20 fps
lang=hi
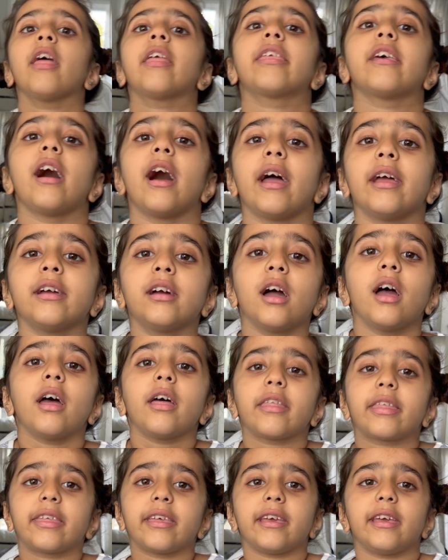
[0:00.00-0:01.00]
cinq,
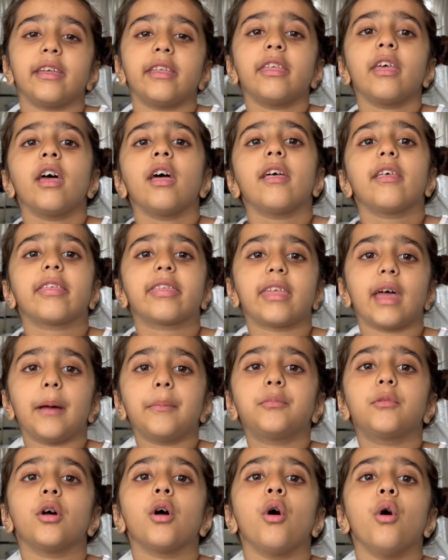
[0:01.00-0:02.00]
six,
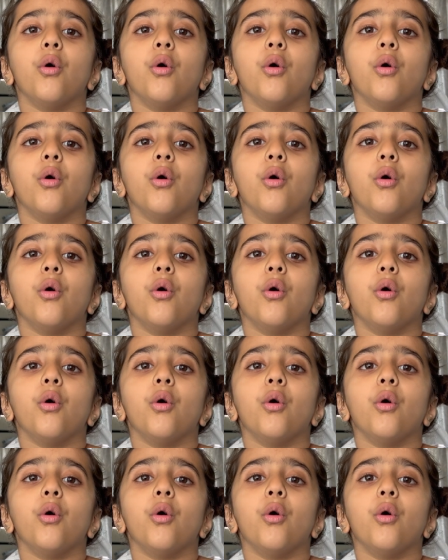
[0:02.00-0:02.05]
sept,